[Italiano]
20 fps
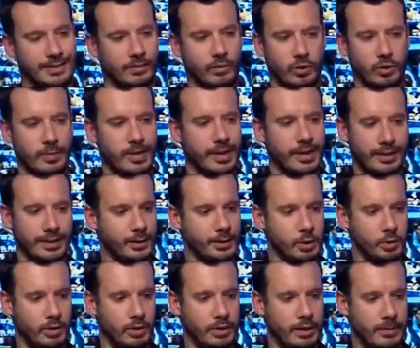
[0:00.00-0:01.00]
secondo me ha
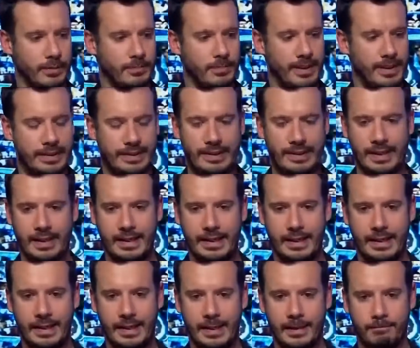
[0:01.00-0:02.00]
ragione,
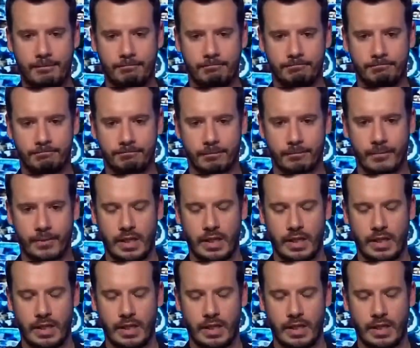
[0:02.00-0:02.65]
perché mm,